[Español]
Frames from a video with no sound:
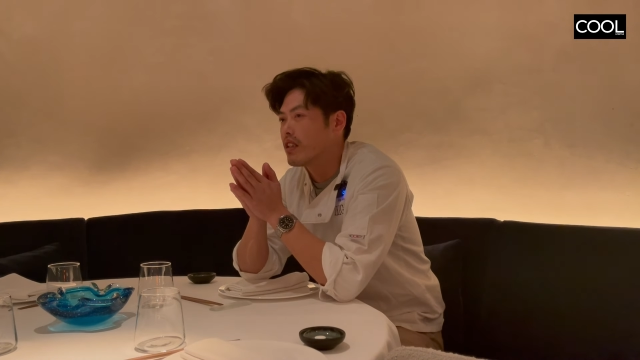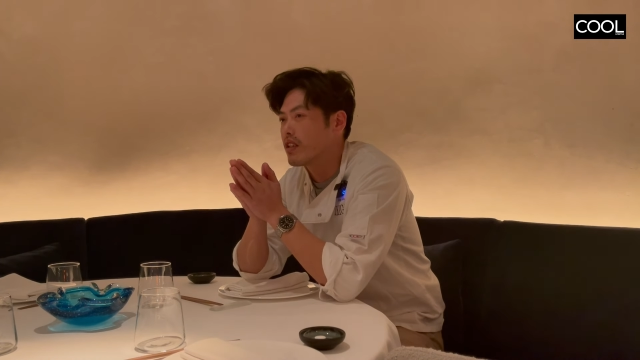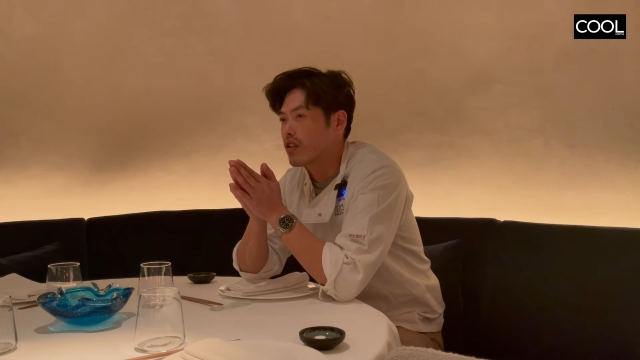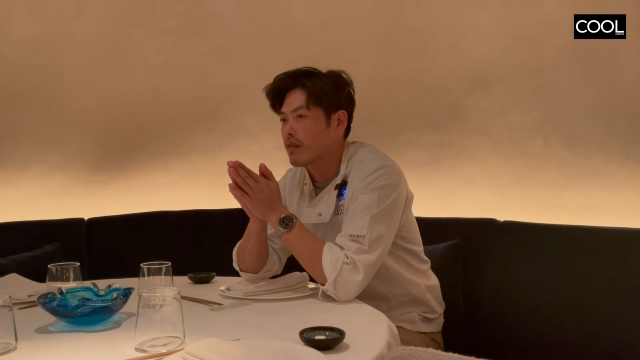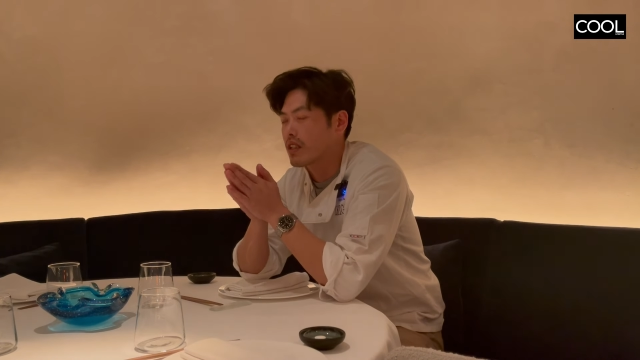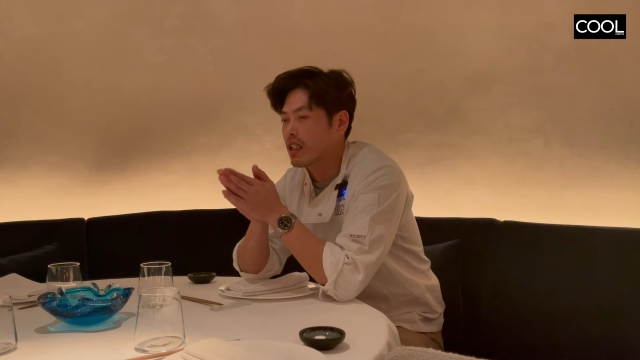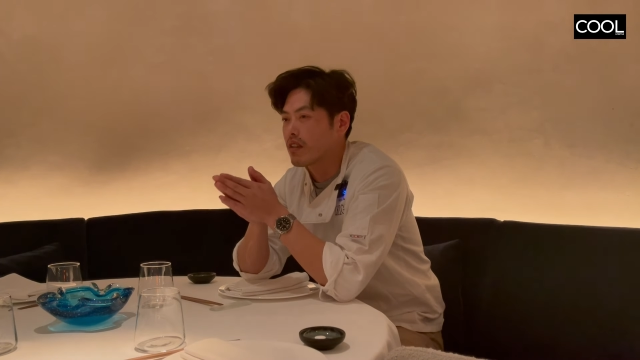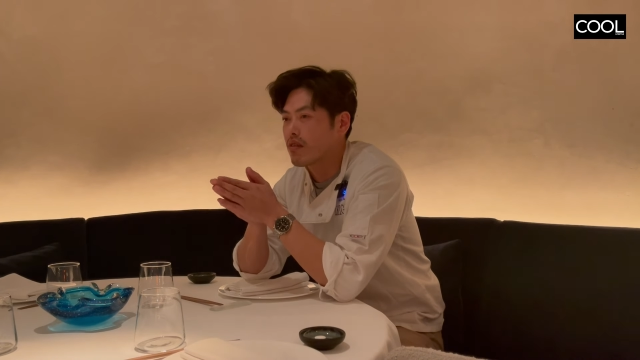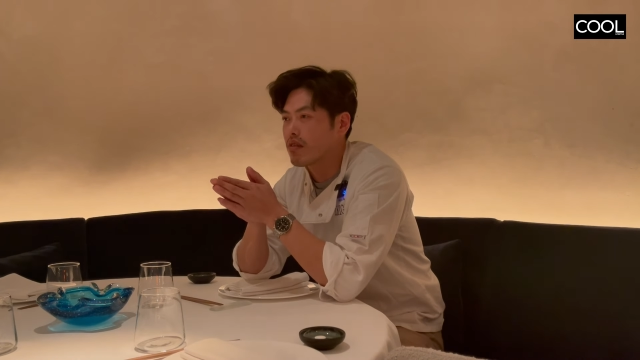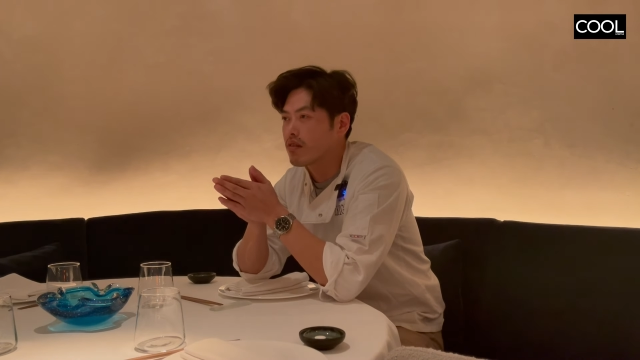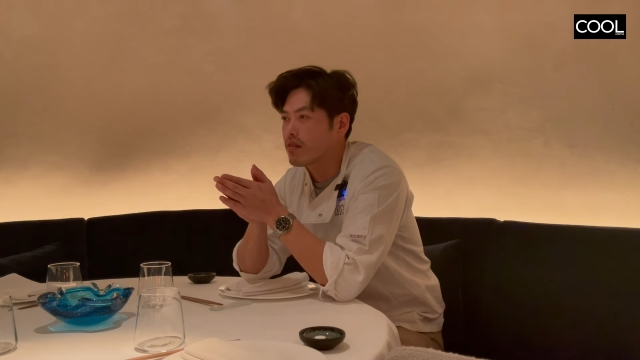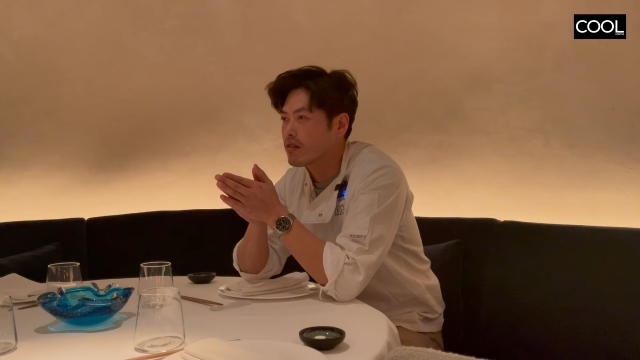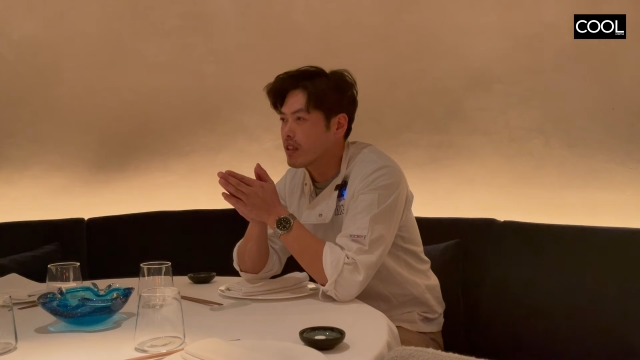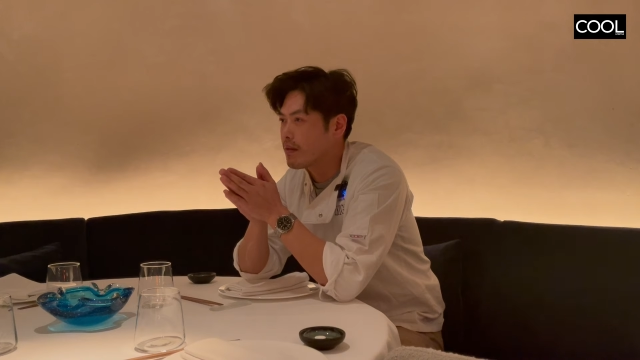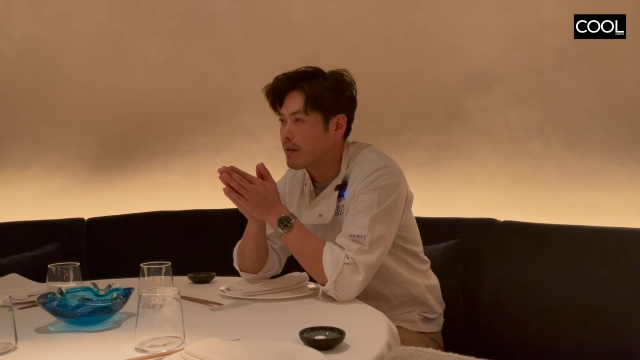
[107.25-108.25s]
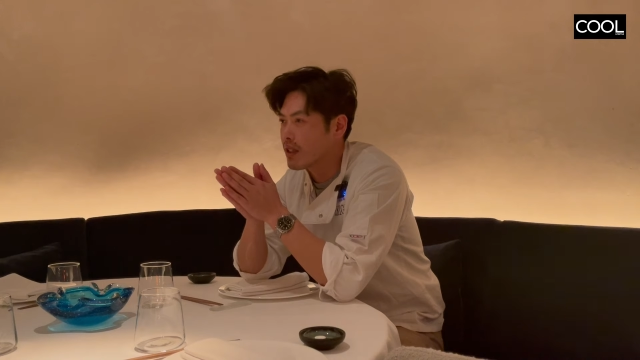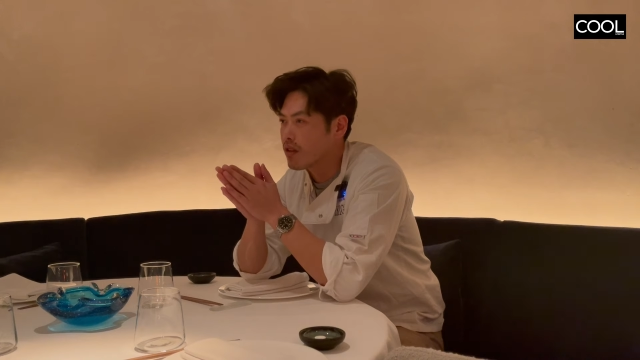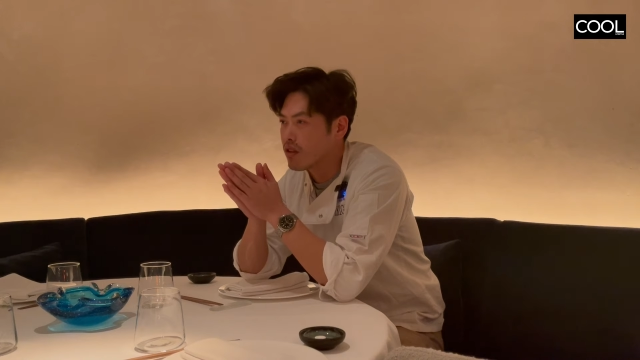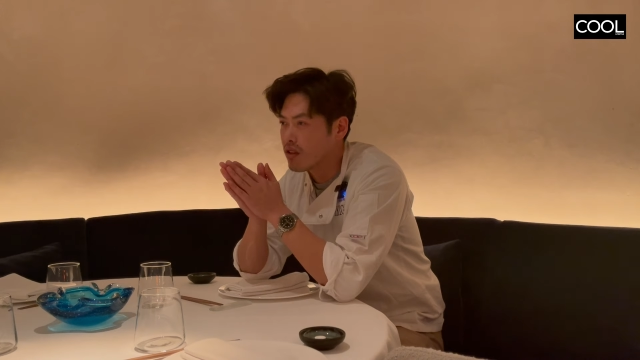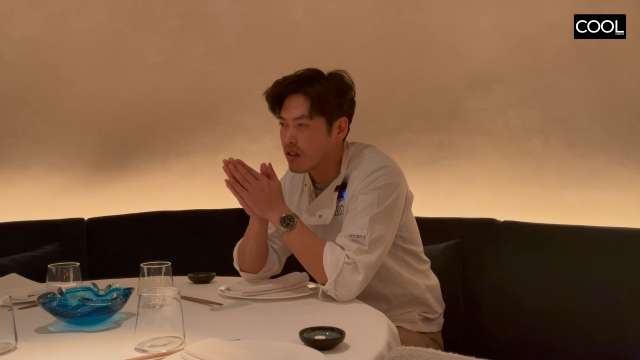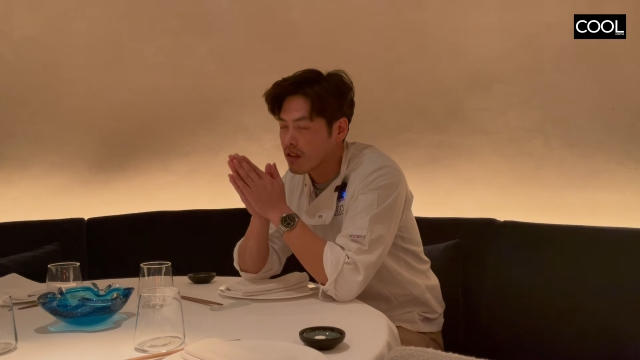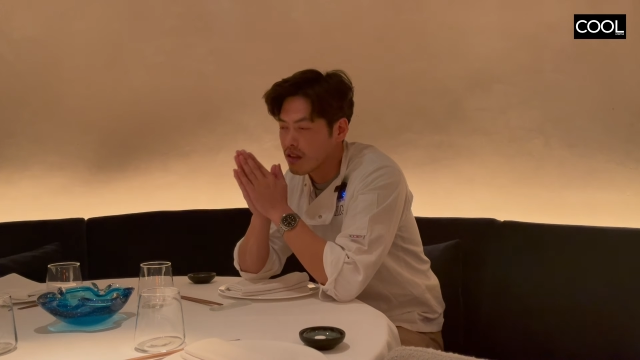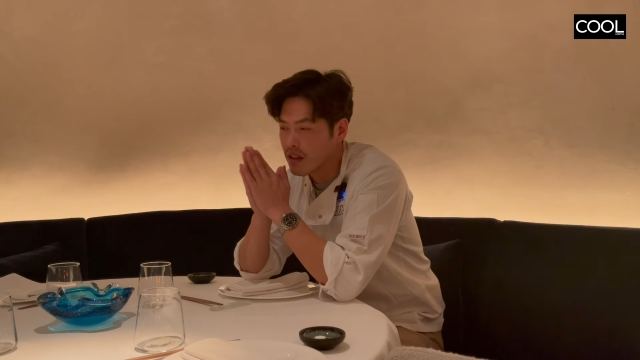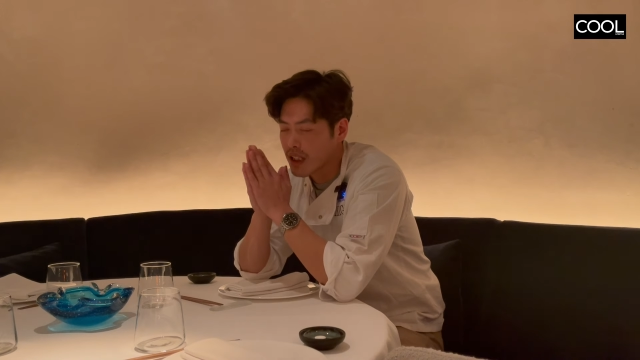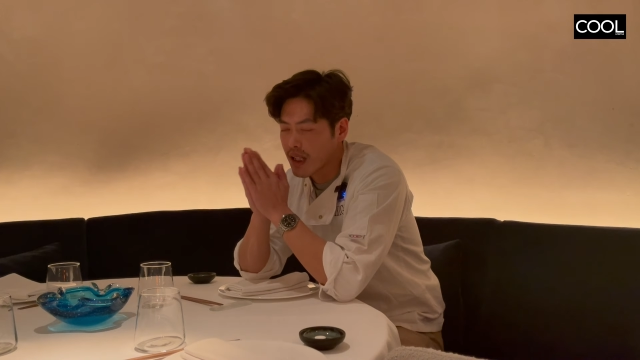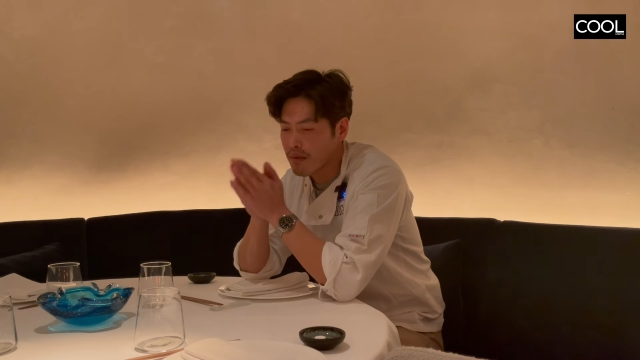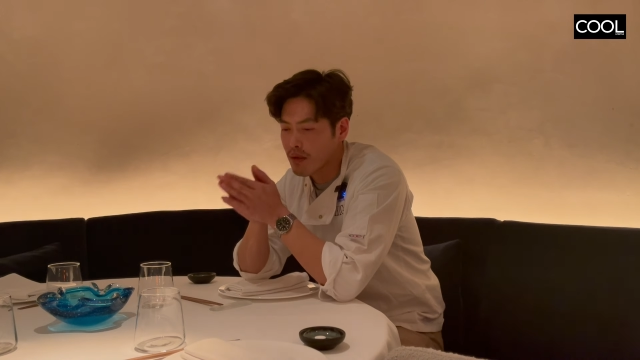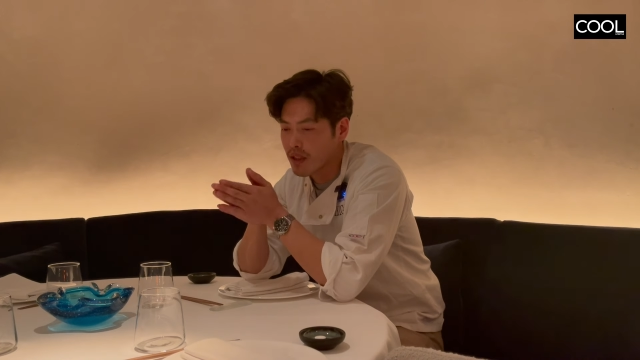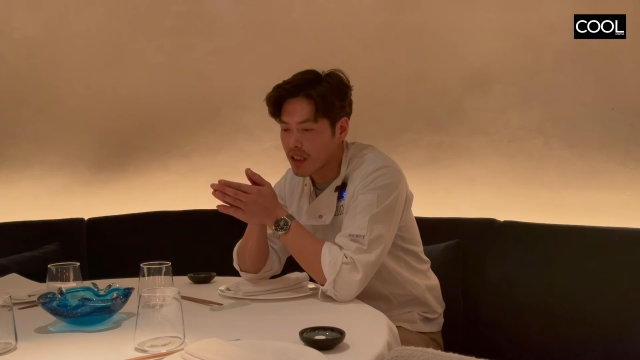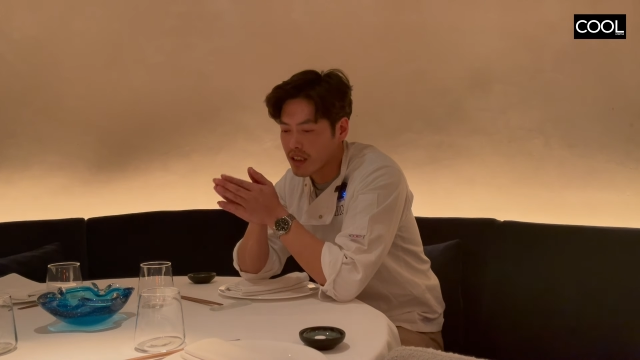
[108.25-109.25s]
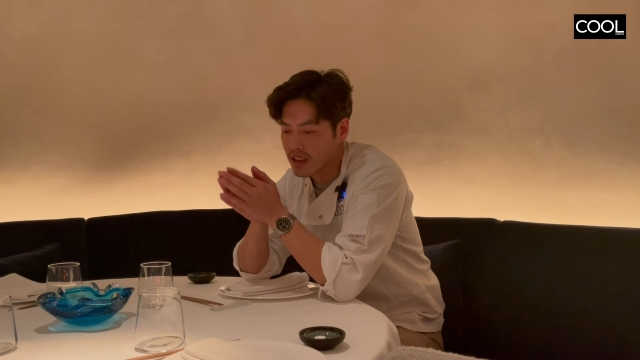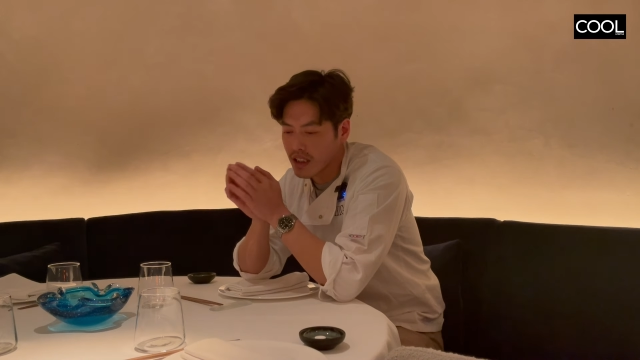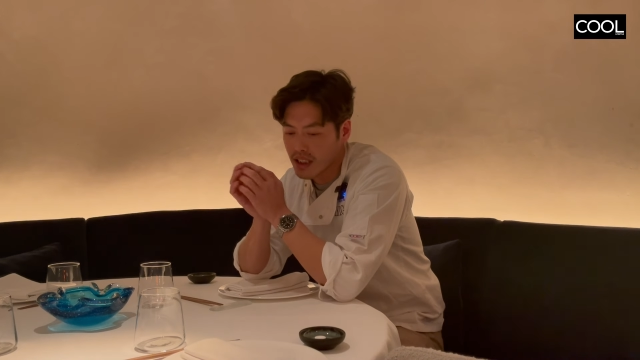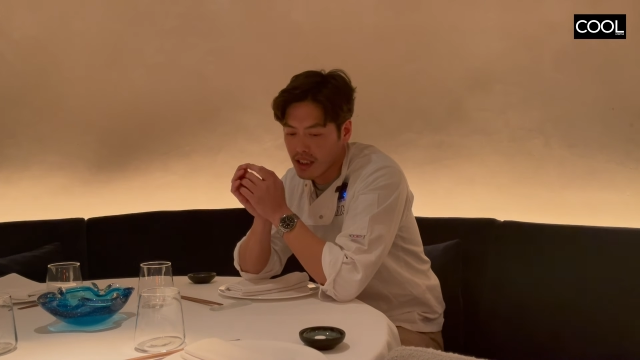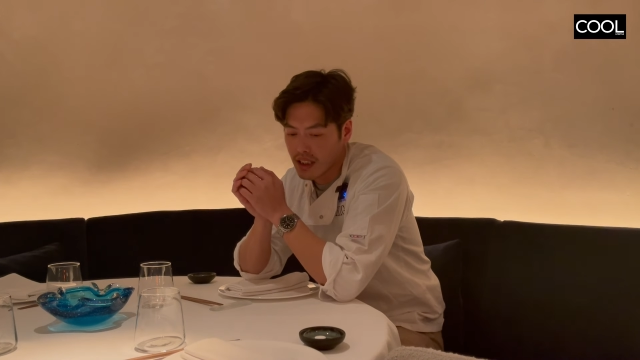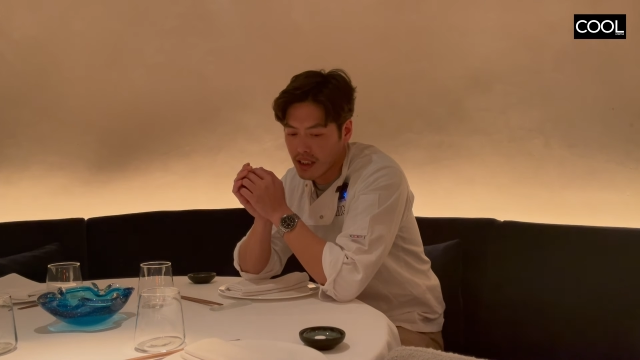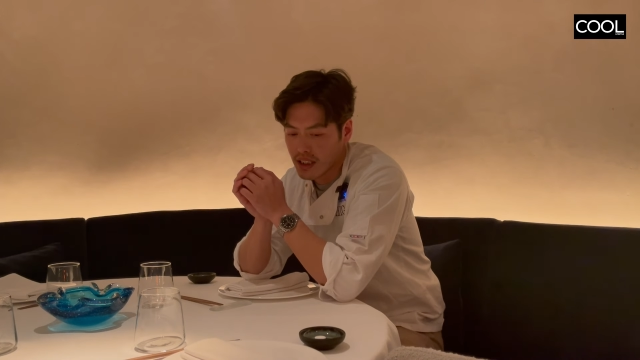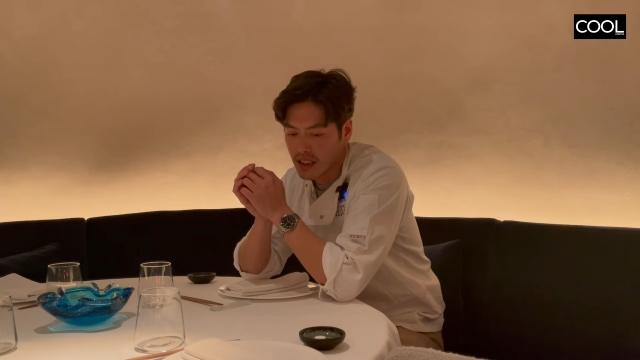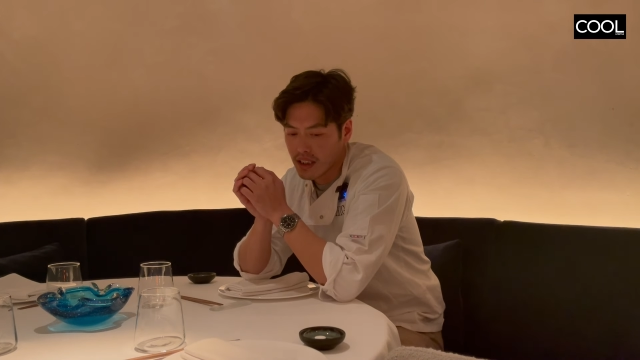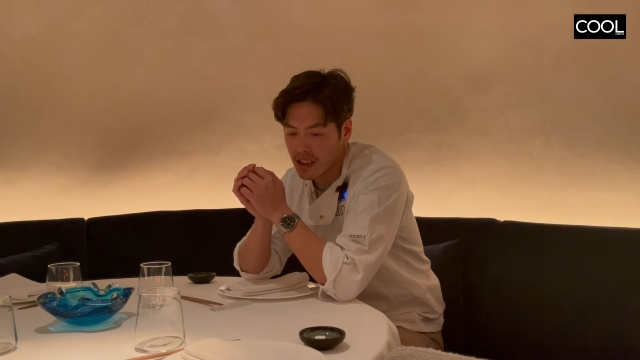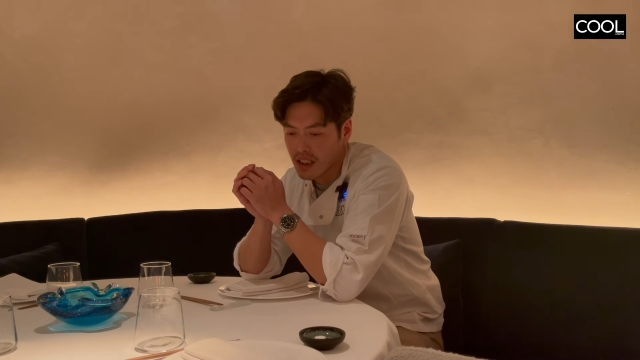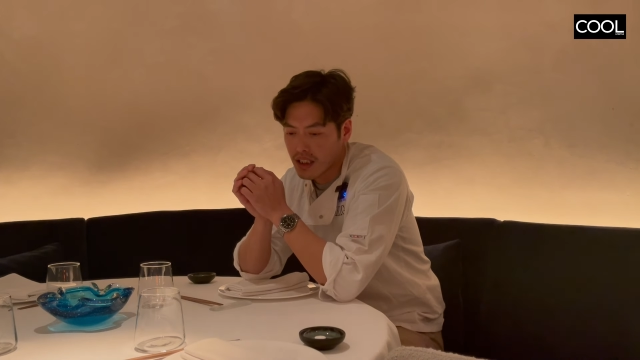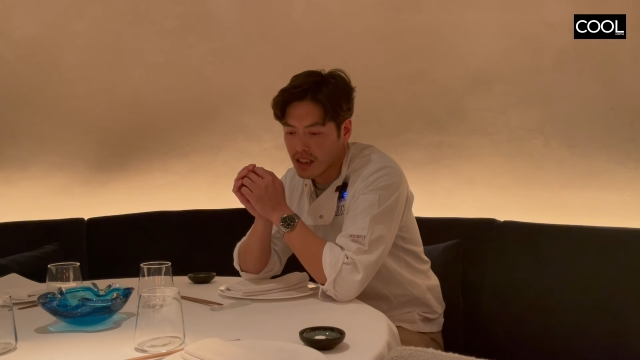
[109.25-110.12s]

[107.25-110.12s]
Robata era un típico japonés de,